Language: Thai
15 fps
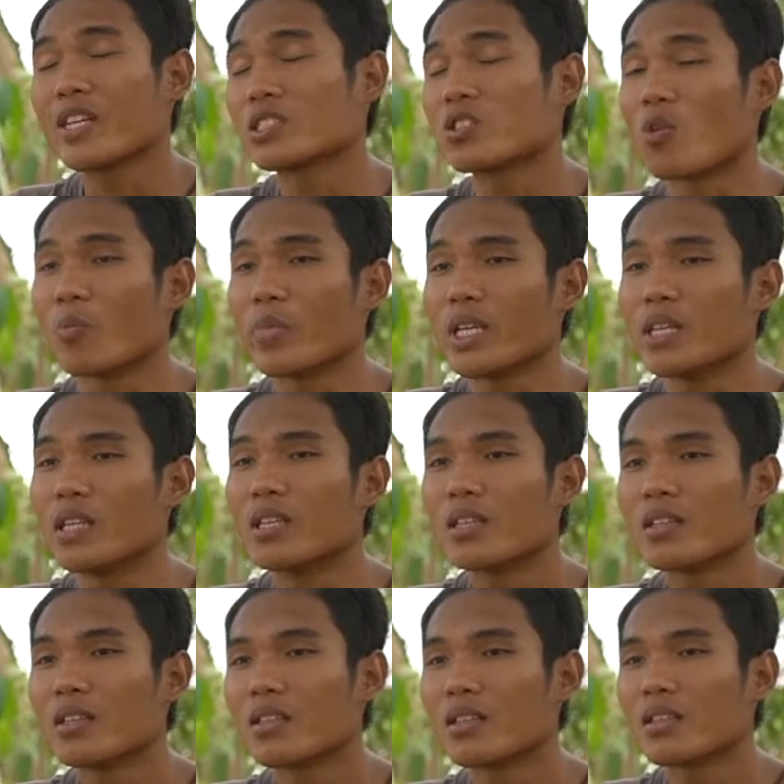มาณ 2 ปี
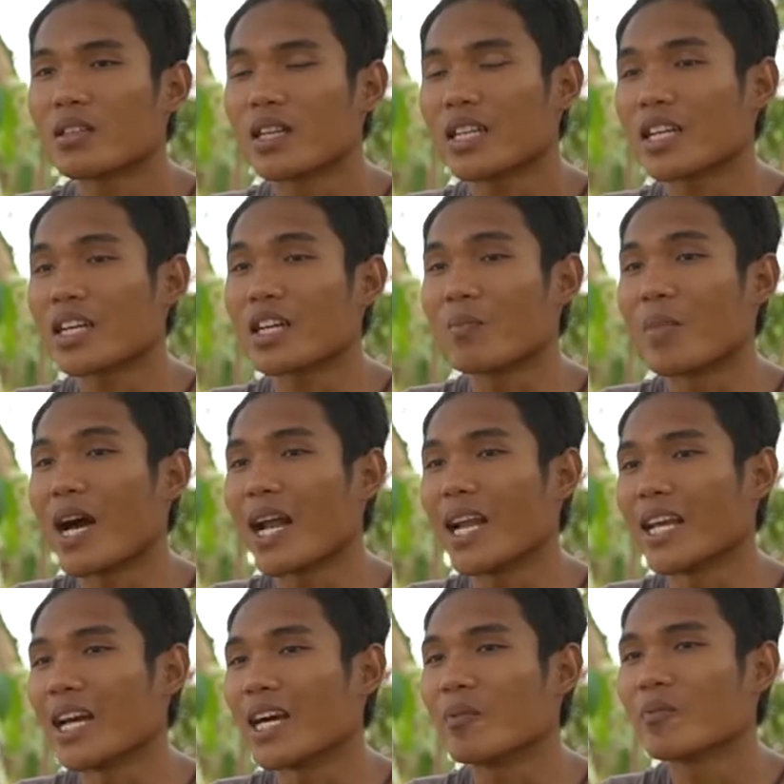นั่นจะเกิดมาเล
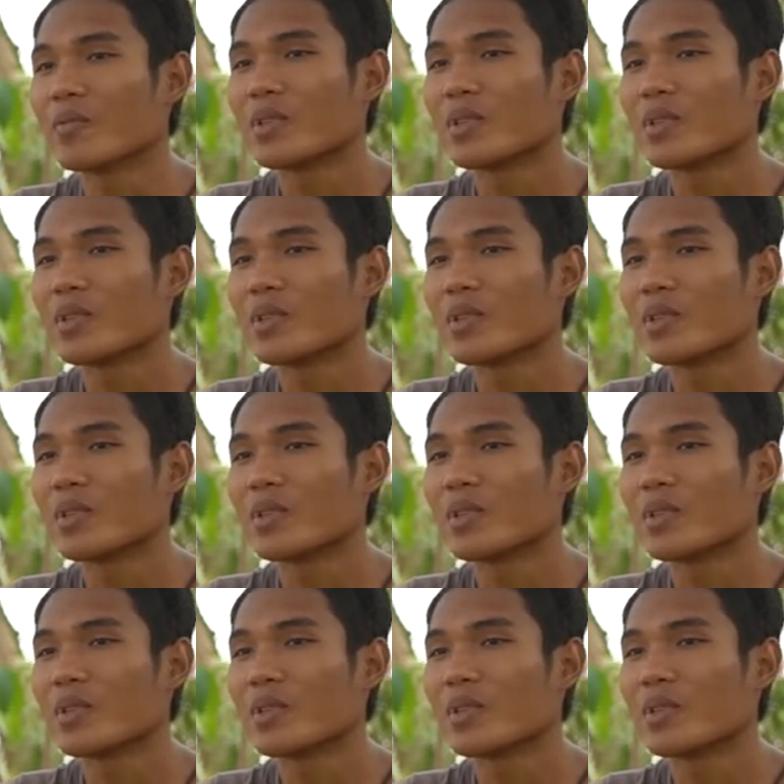ยครับ